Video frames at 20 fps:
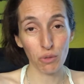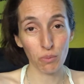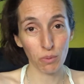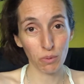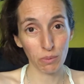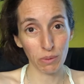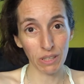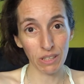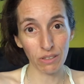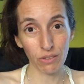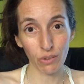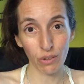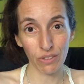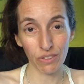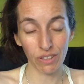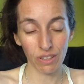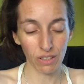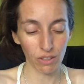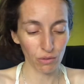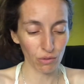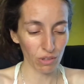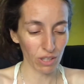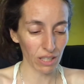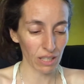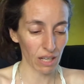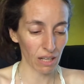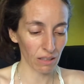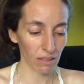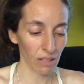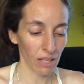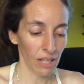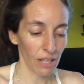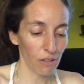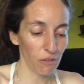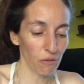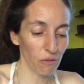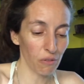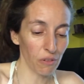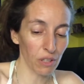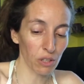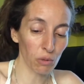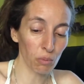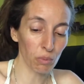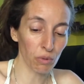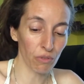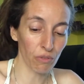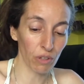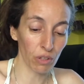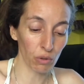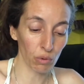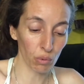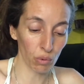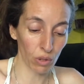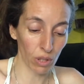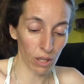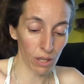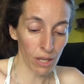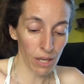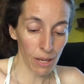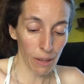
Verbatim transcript: publicações aqui no canal, ver de porventura.